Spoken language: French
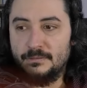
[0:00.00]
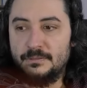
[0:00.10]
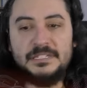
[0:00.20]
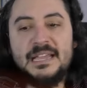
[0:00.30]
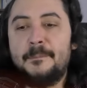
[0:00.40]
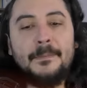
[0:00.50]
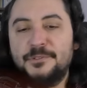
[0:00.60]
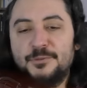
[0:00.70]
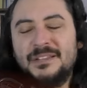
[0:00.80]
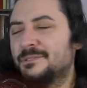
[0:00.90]
Il n'y a pas
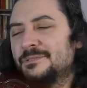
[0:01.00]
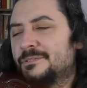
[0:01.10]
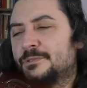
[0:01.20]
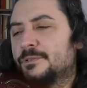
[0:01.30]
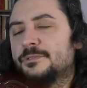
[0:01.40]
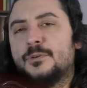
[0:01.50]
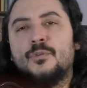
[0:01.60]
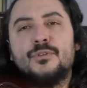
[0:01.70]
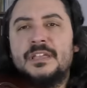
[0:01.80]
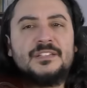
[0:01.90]
besoin de,
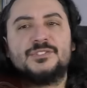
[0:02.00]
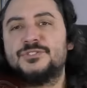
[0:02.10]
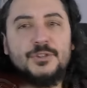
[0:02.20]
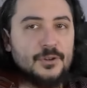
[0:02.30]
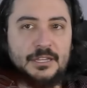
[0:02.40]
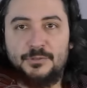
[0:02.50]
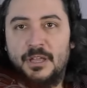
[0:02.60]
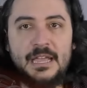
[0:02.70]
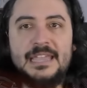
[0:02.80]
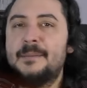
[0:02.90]
convoquer un sociologue et tout.
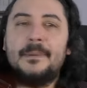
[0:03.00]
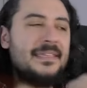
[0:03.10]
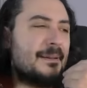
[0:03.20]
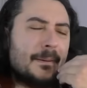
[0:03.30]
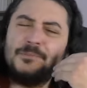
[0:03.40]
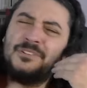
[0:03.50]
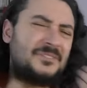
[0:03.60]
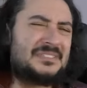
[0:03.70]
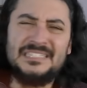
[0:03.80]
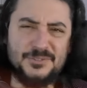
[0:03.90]
Il n'y a, pas, a pas besoin
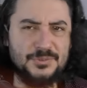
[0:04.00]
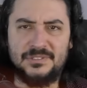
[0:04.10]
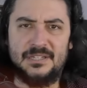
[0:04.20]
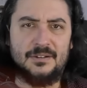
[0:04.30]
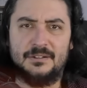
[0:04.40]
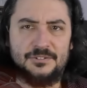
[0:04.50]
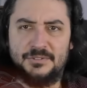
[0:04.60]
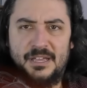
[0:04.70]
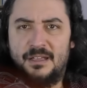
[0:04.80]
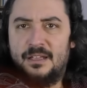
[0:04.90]
d'en discuter, euh,
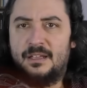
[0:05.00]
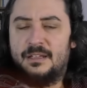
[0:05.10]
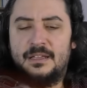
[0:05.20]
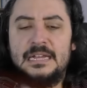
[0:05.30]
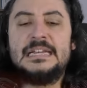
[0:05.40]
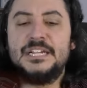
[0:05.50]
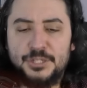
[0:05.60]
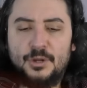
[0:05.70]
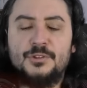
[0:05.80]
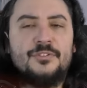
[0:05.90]
Julien. Les
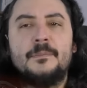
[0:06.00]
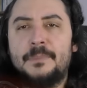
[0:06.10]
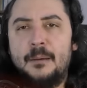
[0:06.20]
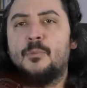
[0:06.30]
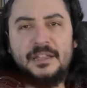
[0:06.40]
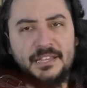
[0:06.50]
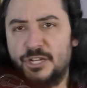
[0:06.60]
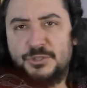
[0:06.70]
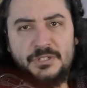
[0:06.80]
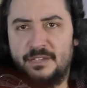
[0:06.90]
gens ne veulent pas moins
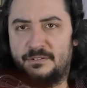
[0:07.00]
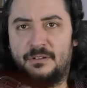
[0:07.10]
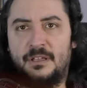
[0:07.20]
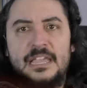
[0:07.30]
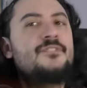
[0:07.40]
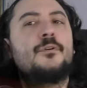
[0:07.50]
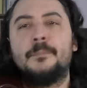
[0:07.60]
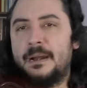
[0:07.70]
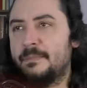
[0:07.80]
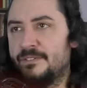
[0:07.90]
d'argent qu'avant. Ils ne veulent,
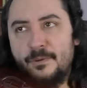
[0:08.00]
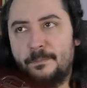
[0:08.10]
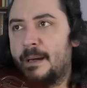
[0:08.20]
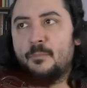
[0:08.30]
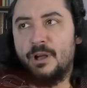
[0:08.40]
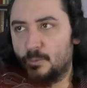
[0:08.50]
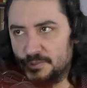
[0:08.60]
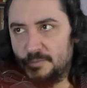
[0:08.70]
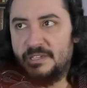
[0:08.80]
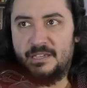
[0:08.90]
pas, veulent pas moins
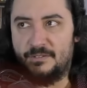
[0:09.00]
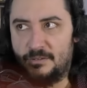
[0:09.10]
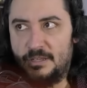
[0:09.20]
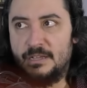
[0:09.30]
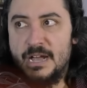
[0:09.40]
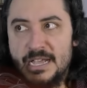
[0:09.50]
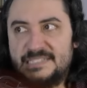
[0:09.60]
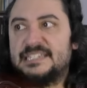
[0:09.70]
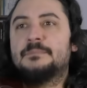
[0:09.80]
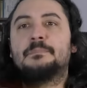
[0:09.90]
consommer qu'avant.
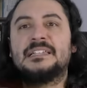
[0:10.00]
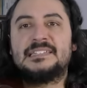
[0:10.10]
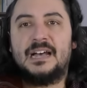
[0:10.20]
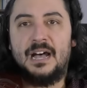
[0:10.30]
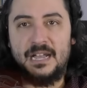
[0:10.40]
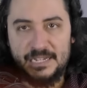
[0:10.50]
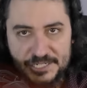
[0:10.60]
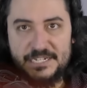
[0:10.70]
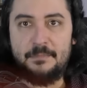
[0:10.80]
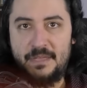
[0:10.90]
Ça ne passera
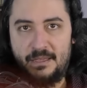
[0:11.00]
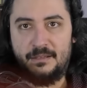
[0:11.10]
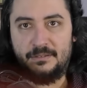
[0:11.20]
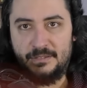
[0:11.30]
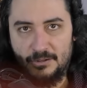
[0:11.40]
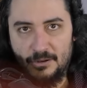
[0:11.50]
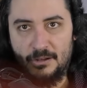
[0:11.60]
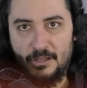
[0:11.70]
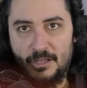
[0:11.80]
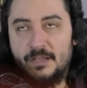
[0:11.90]
jamais.
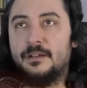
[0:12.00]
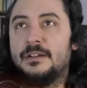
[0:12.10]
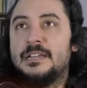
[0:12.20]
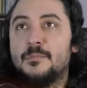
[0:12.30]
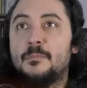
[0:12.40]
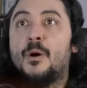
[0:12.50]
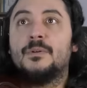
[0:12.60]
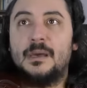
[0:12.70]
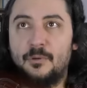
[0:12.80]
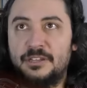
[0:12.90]
D'accord euh, Les moments où
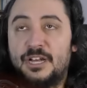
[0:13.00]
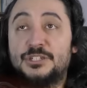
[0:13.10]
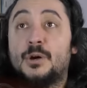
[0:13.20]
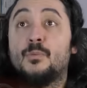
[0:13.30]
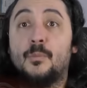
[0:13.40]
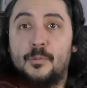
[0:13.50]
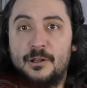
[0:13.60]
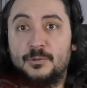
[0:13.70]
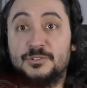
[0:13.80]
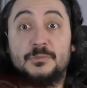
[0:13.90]
on a moins d'argent, où on peut moins
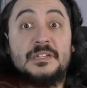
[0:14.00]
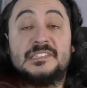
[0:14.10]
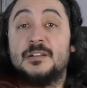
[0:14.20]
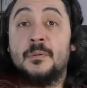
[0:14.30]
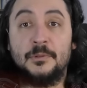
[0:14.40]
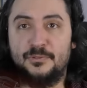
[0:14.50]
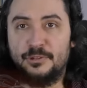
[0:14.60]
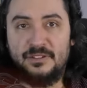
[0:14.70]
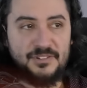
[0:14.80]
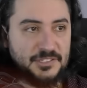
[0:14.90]
consommer, c'est les moments de
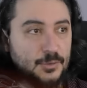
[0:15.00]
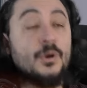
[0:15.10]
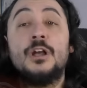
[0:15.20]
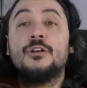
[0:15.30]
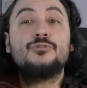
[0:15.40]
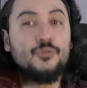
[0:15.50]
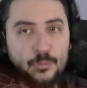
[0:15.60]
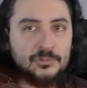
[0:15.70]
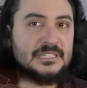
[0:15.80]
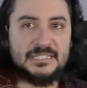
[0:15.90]
forte inflation. Tout le
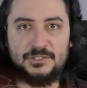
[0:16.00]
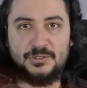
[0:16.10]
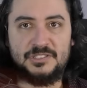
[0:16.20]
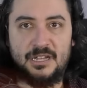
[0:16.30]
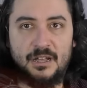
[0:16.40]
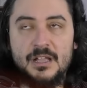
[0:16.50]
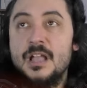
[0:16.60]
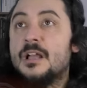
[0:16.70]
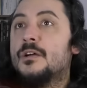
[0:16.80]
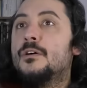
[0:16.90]
monde déteste ça.
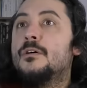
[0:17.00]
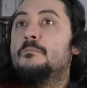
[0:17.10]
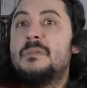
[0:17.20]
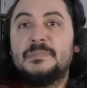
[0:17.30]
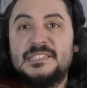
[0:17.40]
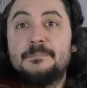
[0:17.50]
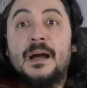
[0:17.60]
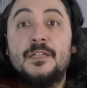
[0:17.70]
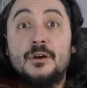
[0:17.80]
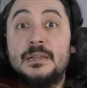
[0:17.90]
Euh, même si par
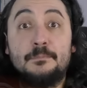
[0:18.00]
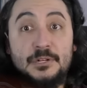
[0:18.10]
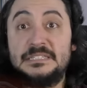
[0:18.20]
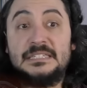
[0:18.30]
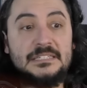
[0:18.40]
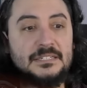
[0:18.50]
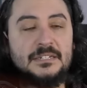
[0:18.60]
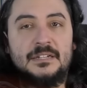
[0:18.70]
ailleurs les politiques